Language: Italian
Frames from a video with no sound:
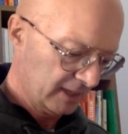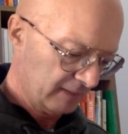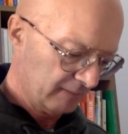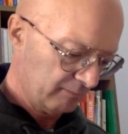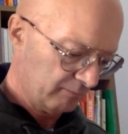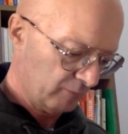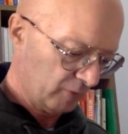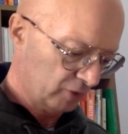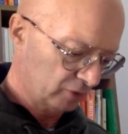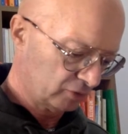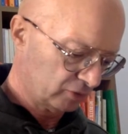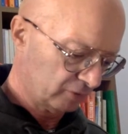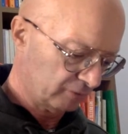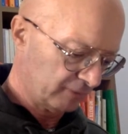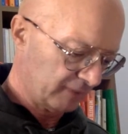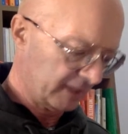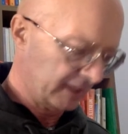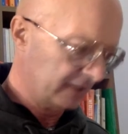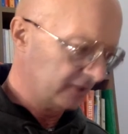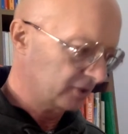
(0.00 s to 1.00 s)
Molto
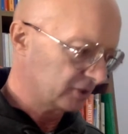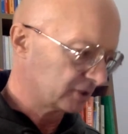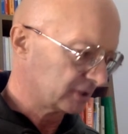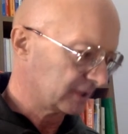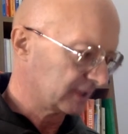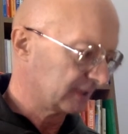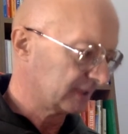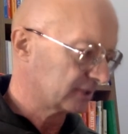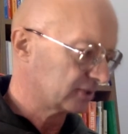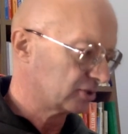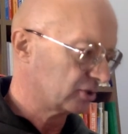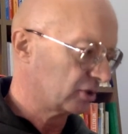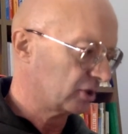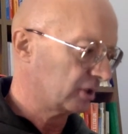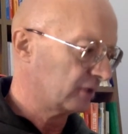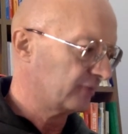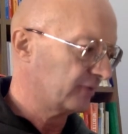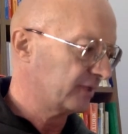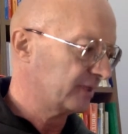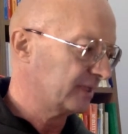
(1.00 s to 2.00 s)
meglio stare da
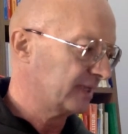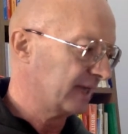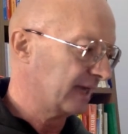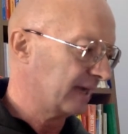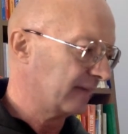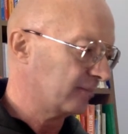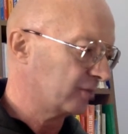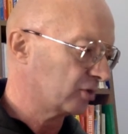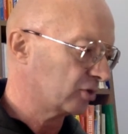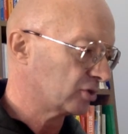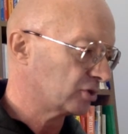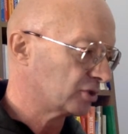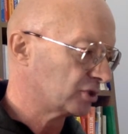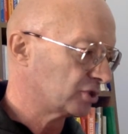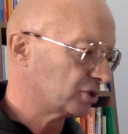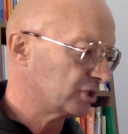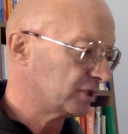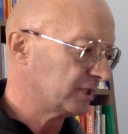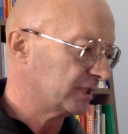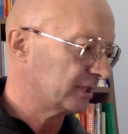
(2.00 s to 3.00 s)
soli. Vediamo cosa
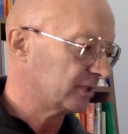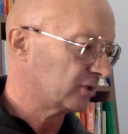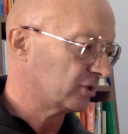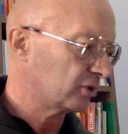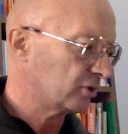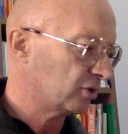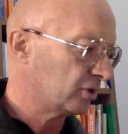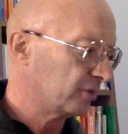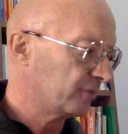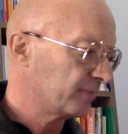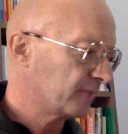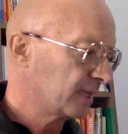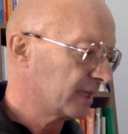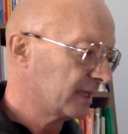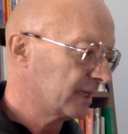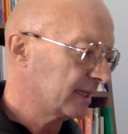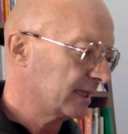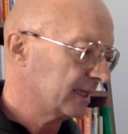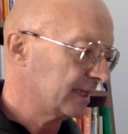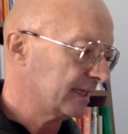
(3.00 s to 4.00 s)
ci dicono
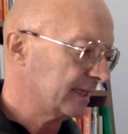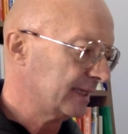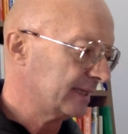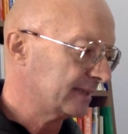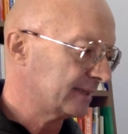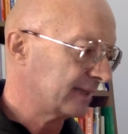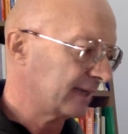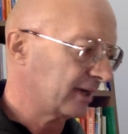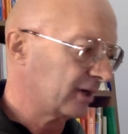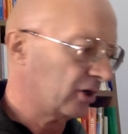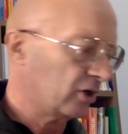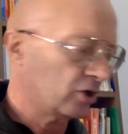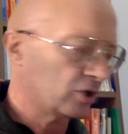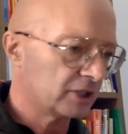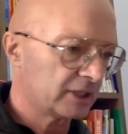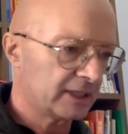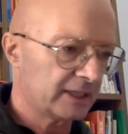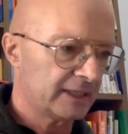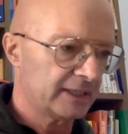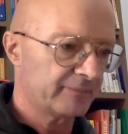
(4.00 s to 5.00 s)
i
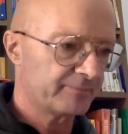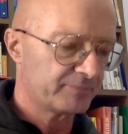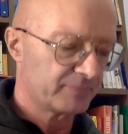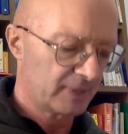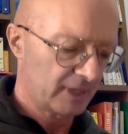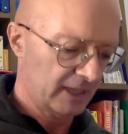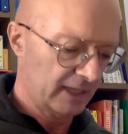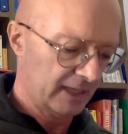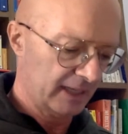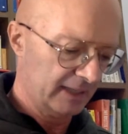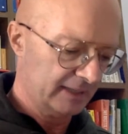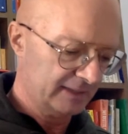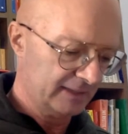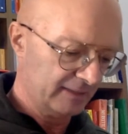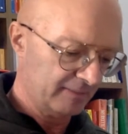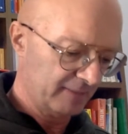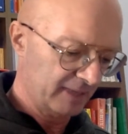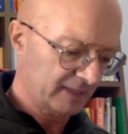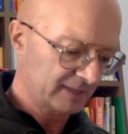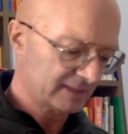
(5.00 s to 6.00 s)
tarocchi eh,
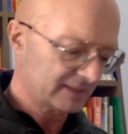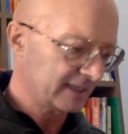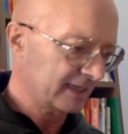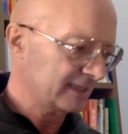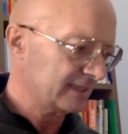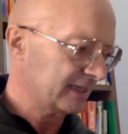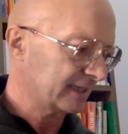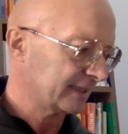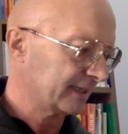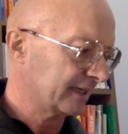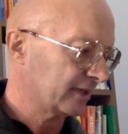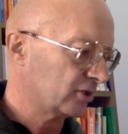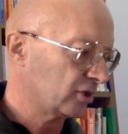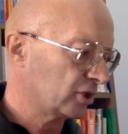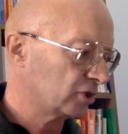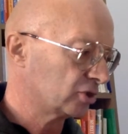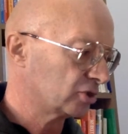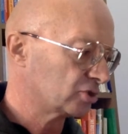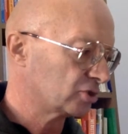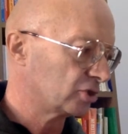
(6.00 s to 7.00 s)
di Marsiglia, che
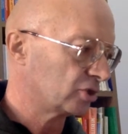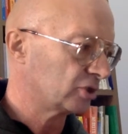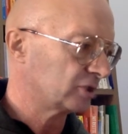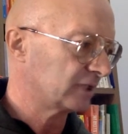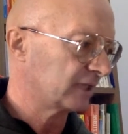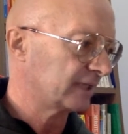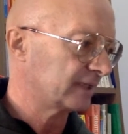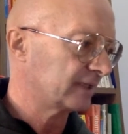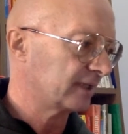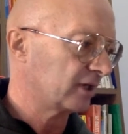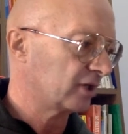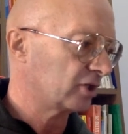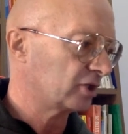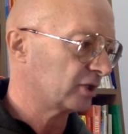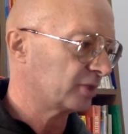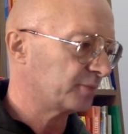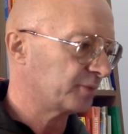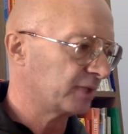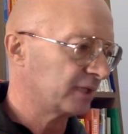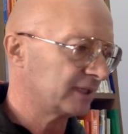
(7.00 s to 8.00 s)
ricordo sono tra i
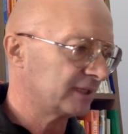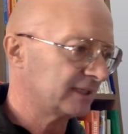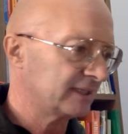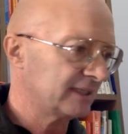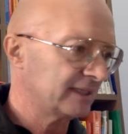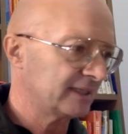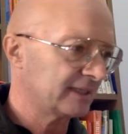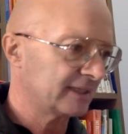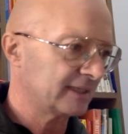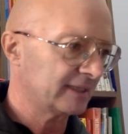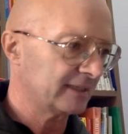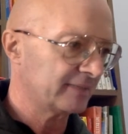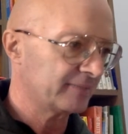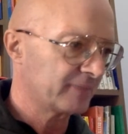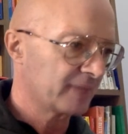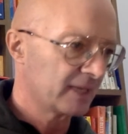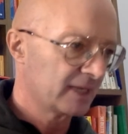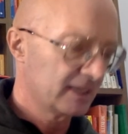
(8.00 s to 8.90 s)
tarocchi più antichi